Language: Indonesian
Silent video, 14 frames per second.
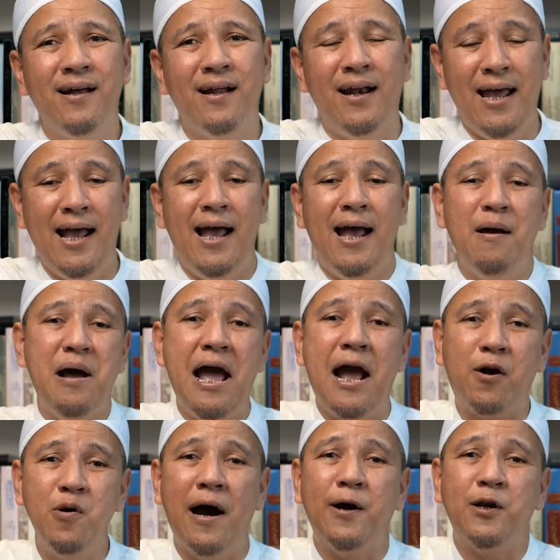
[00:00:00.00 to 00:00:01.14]
Nah,
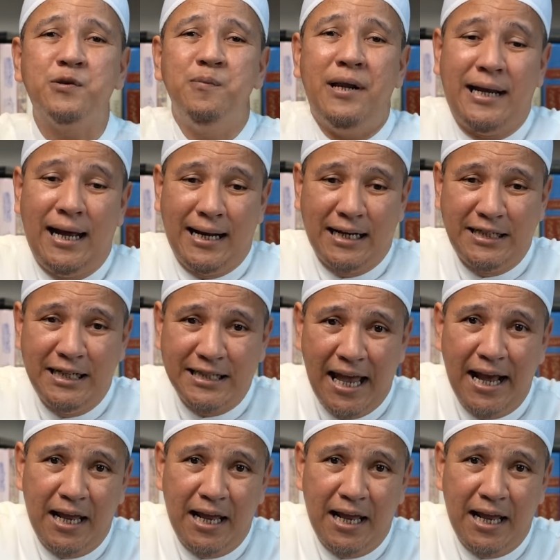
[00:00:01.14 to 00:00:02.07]
aku harus berikan kasih sayang